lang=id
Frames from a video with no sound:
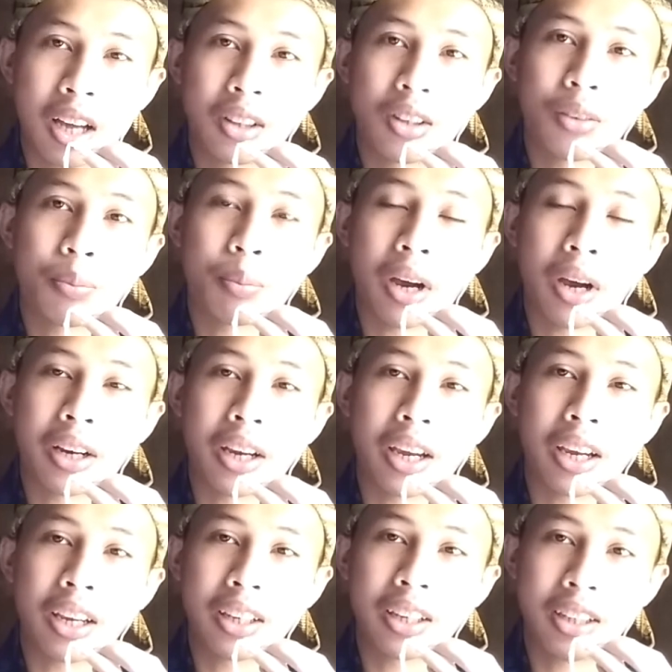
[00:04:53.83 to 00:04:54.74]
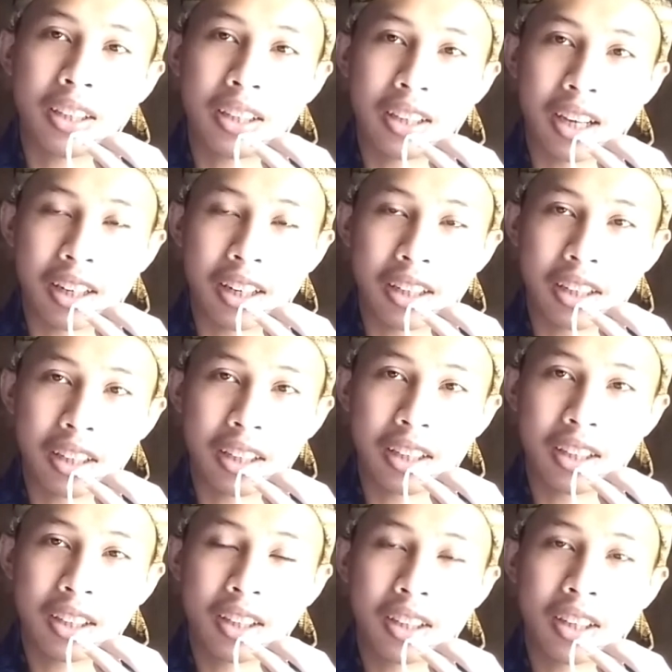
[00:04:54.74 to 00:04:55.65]
atau pakai i yang
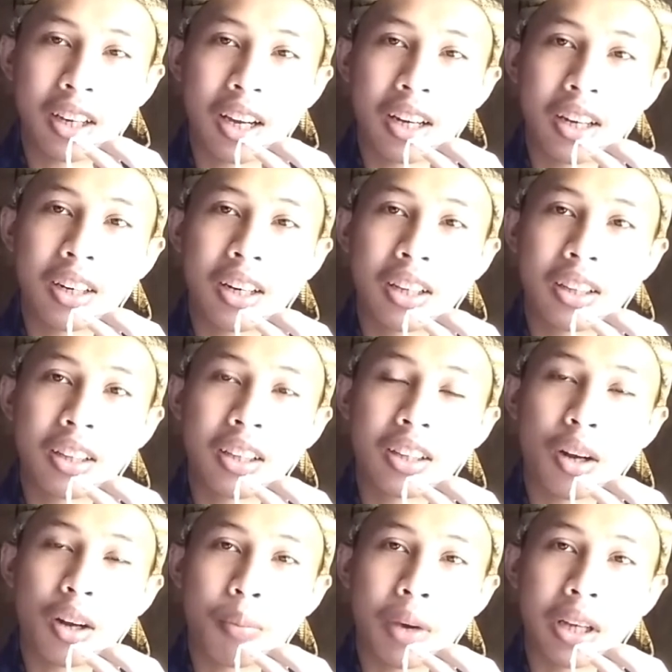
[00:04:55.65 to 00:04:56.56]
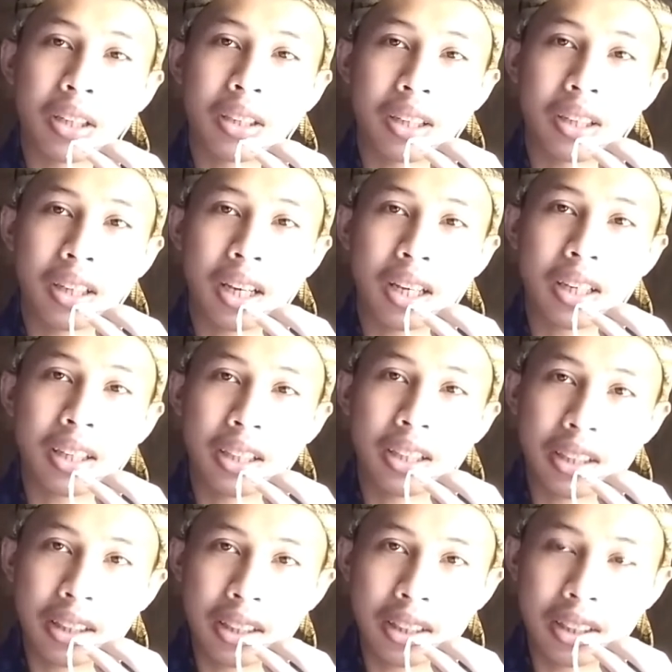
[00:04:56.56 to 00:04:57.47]
ini karena nanti terbacanya
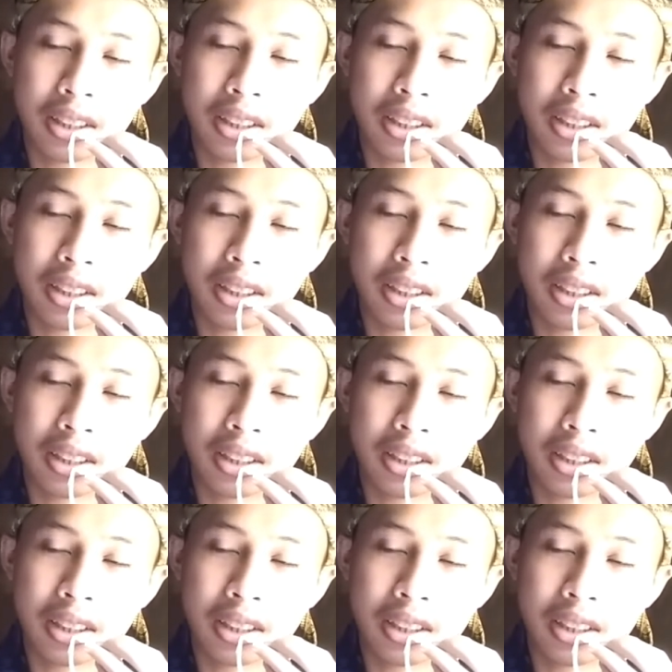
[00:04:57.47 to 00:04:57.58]
i